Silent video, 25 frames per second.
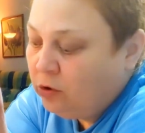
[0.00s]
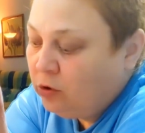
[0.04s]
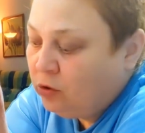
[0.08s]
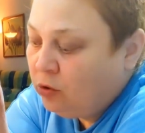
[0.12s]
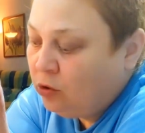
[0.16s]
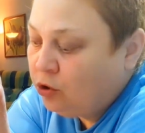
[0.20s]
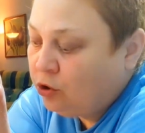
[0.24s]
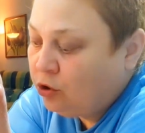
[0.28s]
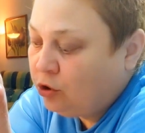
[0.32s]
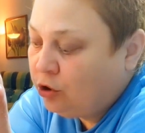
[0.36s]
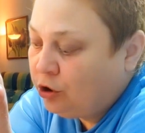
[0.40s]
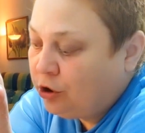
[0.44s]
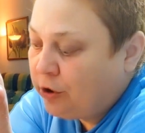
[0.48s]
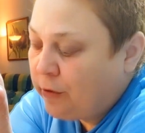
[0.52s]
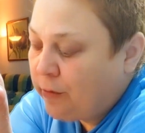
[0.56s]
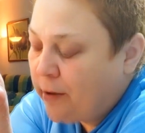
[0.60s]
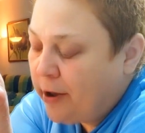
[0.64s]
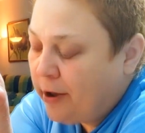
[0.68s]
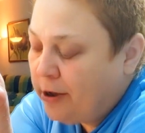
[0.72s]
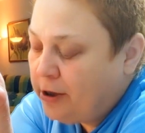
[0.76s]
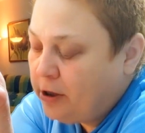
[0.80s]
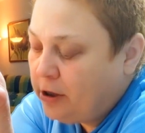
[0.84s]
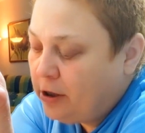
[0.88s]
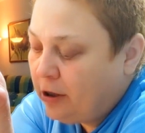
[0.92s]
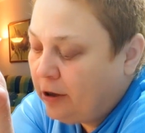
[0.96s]
косточки
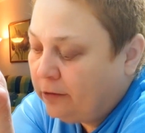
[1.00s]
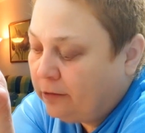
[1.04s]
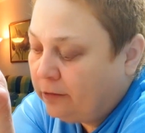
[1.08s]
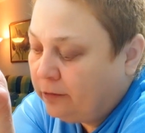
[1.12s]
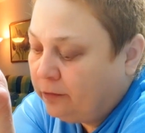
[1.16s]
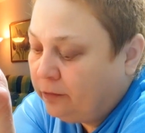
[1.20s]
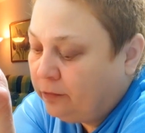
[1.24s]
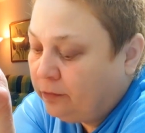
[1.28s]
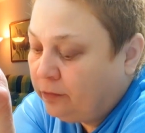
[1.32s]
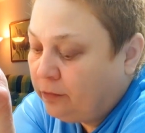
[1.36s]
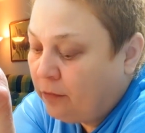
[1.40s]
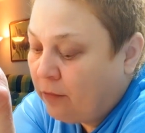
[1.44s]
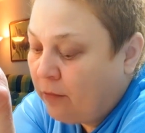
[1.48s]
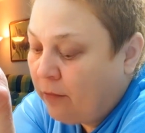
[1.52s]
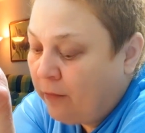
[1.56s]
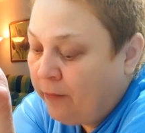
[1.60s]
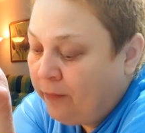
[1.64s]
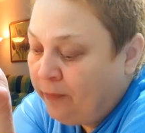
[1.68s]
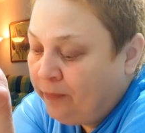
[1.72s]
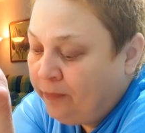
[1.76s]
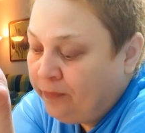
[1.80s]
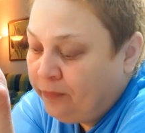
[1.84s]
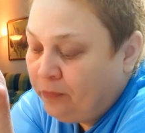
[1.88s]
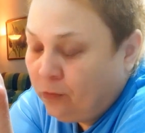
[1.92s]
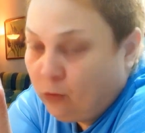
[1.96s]
мягкие,
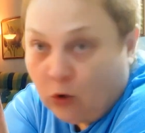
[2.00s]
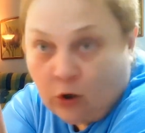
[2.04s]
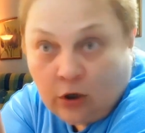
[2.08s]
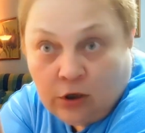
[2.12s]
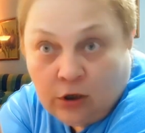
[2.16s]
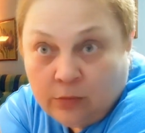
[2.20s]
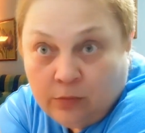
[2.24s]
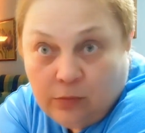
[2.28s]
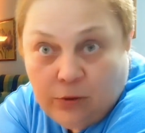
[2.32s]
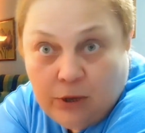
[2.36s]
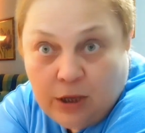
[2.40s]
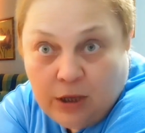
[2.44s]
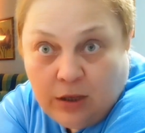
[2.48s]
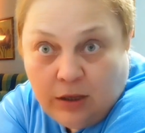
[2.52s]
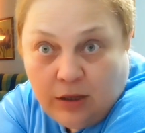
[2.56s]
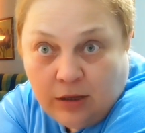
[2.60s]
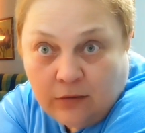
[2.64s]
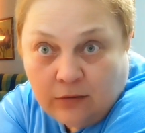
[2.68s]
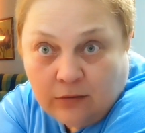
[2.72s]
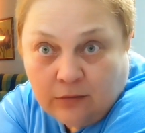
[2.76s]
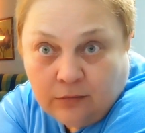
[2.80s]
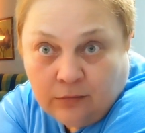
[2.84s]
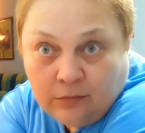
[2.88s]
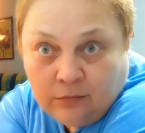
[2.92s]
но они белые.